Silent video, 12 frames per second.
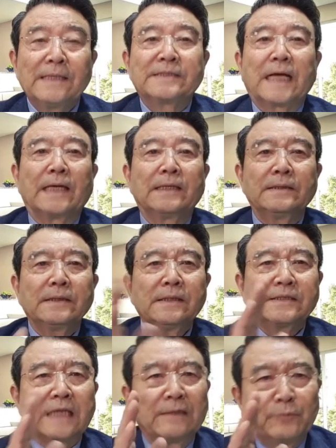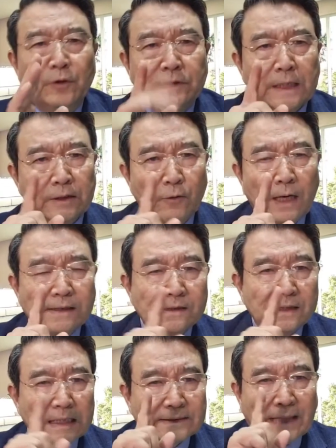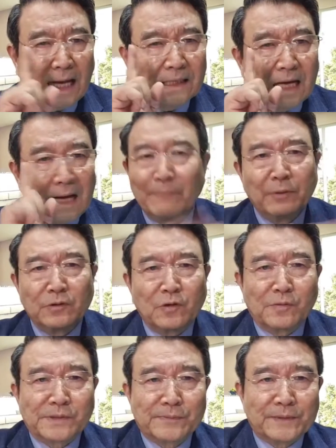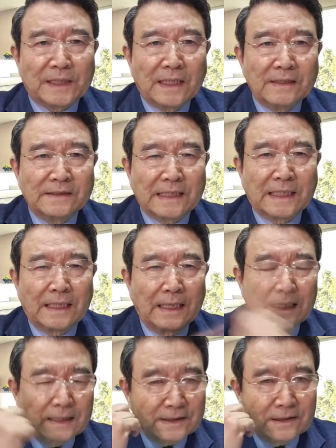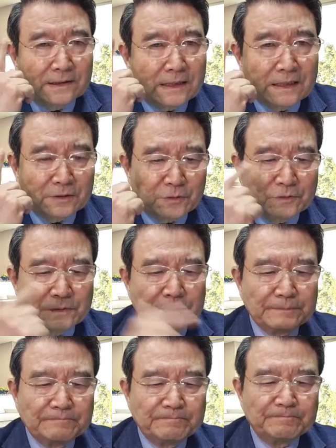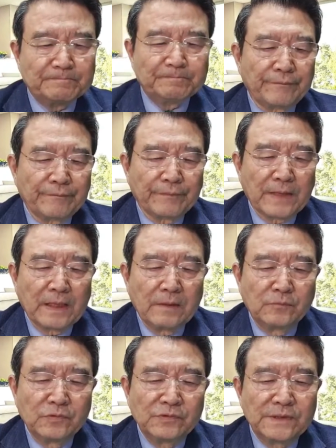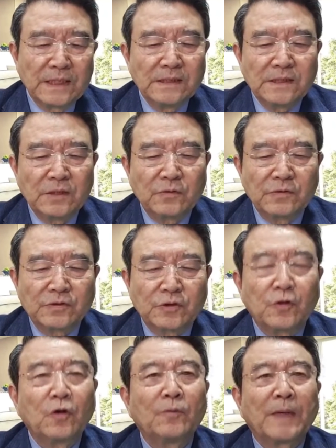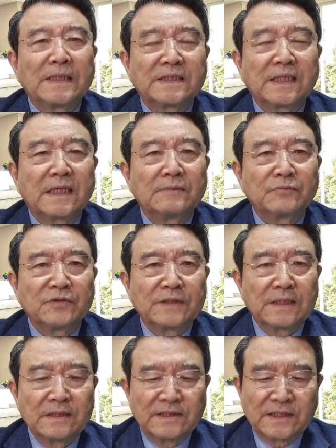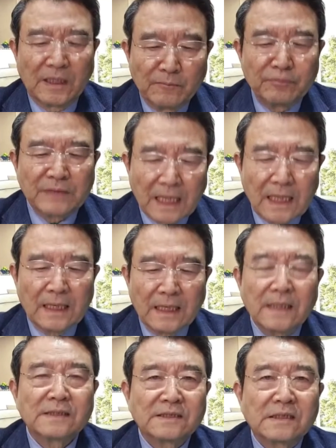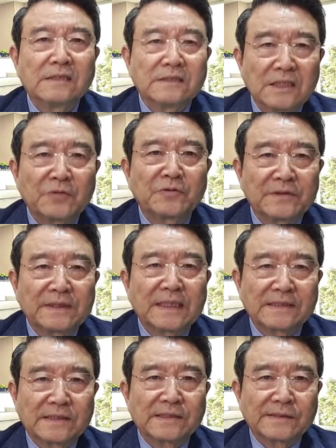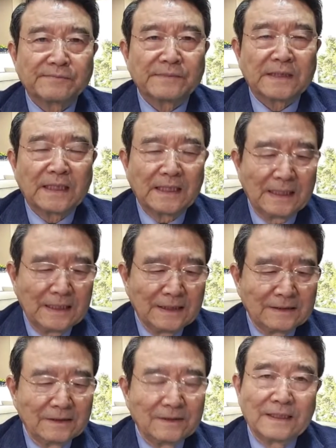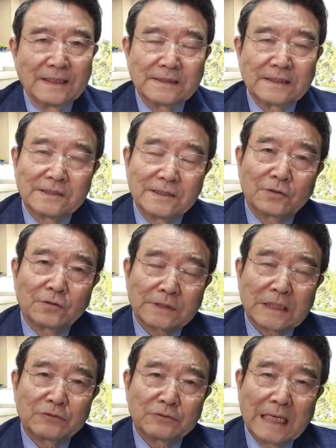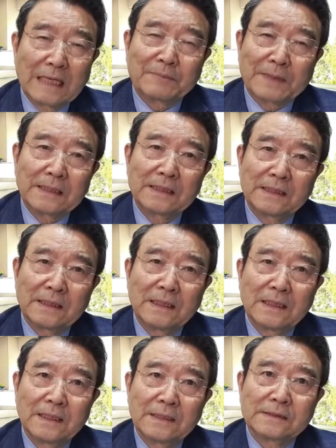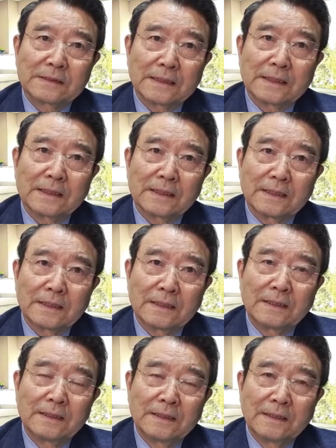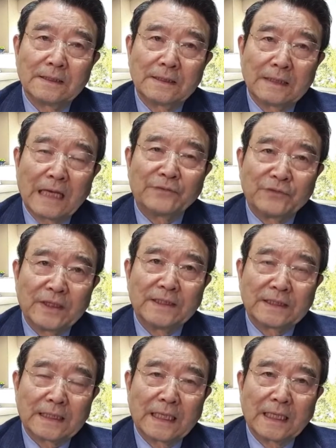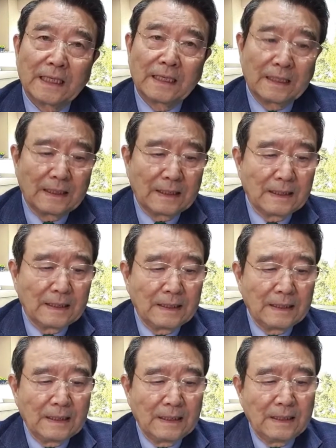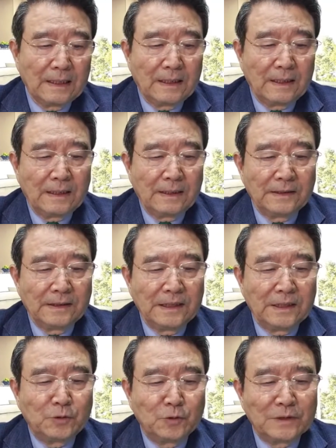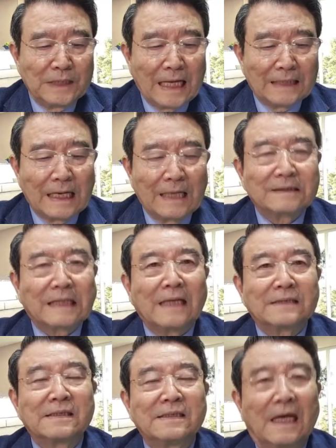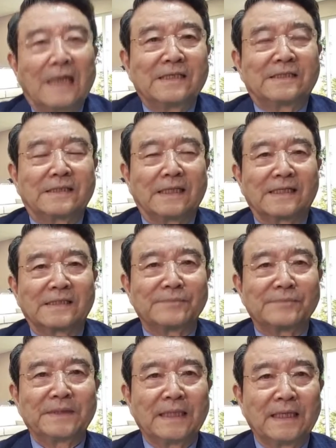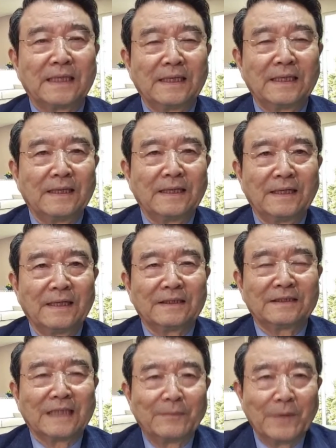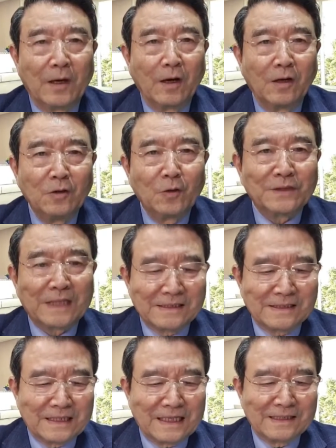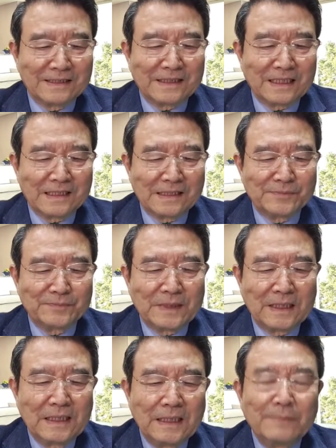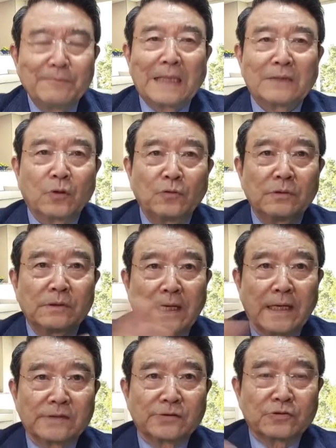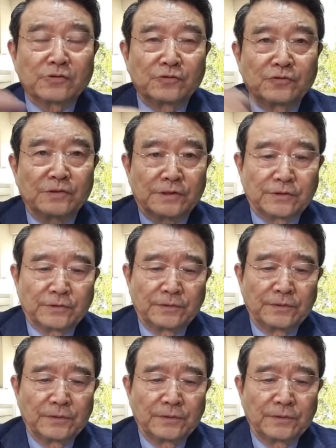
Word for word: 자기들이 잘못했다고 한 적이 단 한 번도 없습니다. 제가 기억하기로는. 문재인 정권 초 발생한 문제는 전부 다 전 정권 탓이었습니다. 그런데 이제 그것도 자꾸 약발이 이제 안 되니까 이후 야당 탓을 하기 시작했습니다. 그 다음에 언론 탓을 하기 시작했습니다. 바통을 계속 주는 거죠.